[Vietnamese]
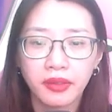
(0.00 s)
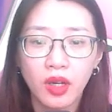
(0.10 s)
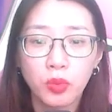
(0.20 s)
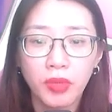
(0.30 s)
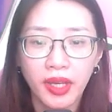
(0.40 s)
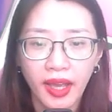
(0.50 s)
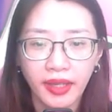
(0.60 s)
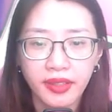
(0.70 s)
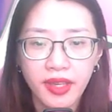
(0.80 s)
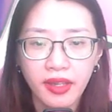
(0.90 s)
không bị
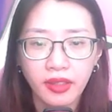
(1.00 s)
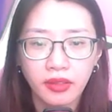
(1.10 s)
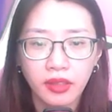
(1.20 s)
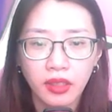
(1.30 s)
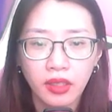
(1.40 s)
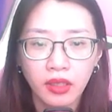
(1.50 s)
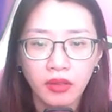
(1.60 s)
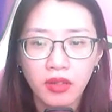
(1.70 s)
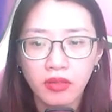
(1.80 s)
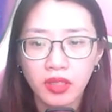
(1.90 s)
hạn chế,
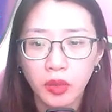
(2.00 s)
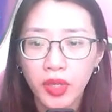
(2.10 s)
lực lượng